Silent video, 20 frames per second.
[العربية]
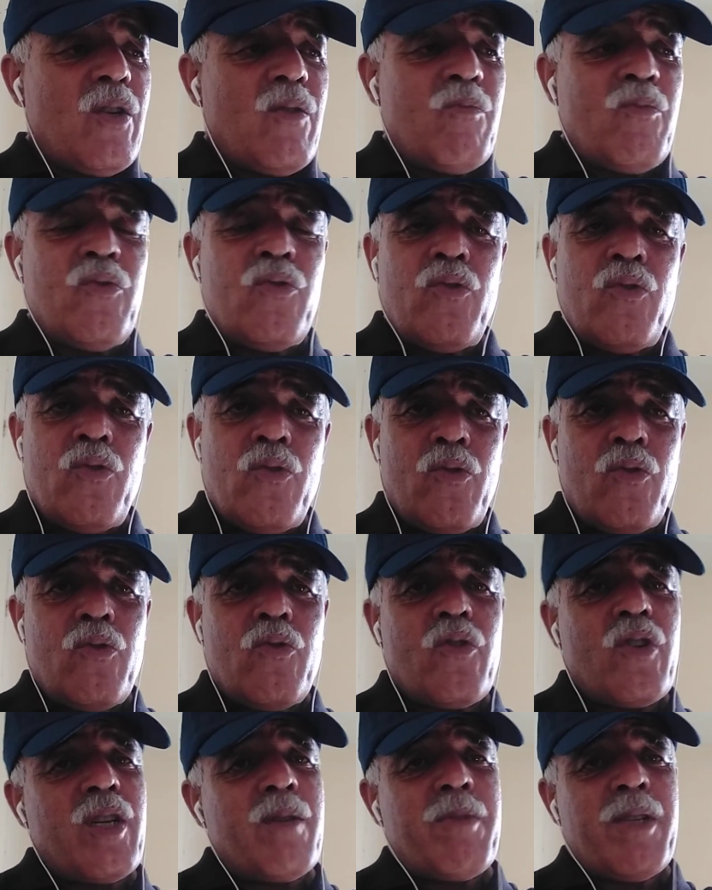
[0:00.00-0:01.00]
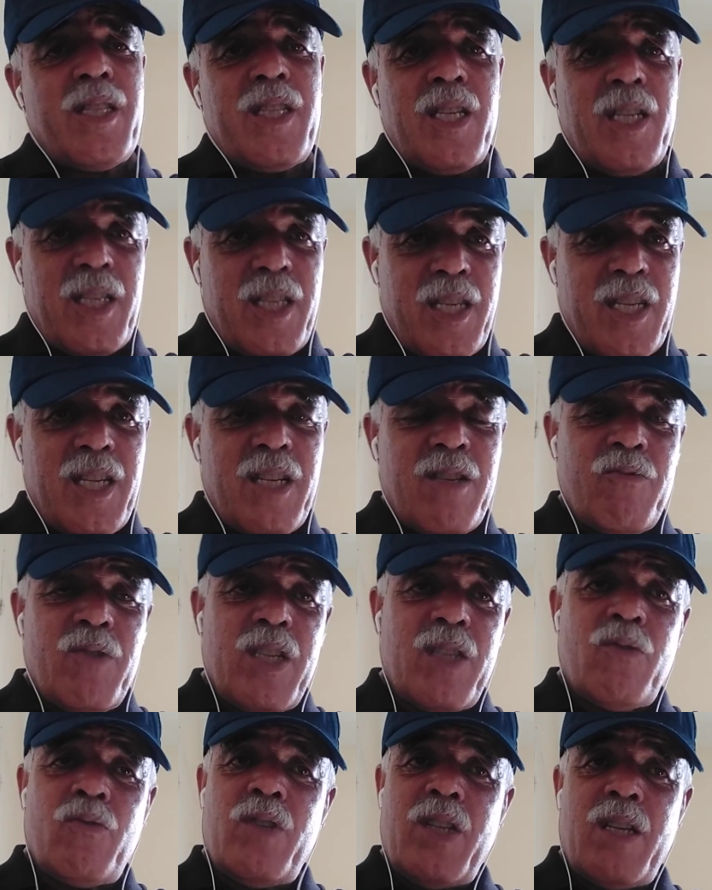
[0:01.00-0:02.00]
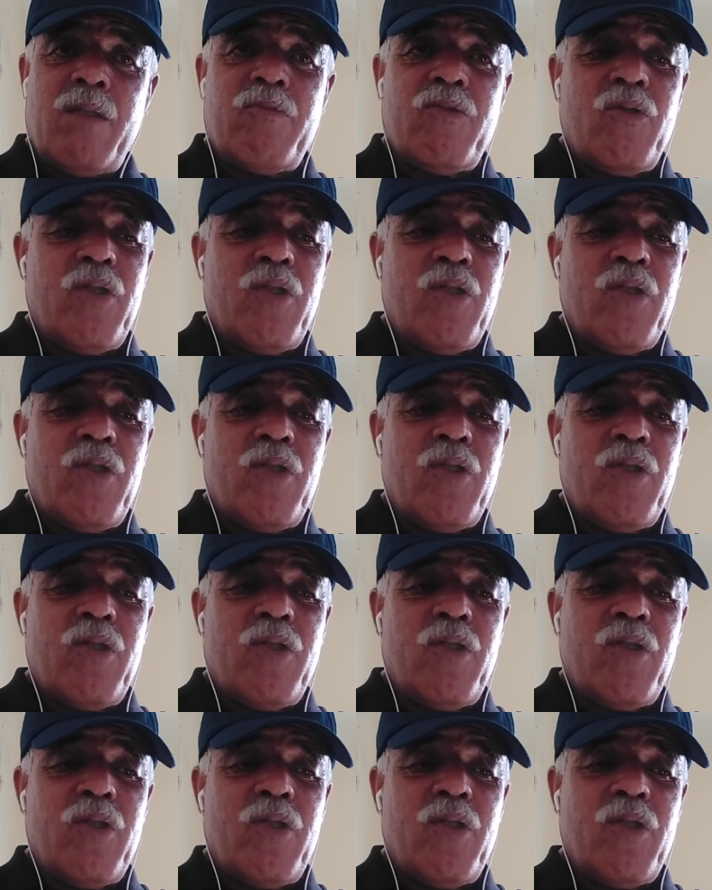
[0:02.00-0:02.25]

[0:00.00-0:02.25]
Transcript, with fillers: منذ قرابه ثلاث سنوات والحمد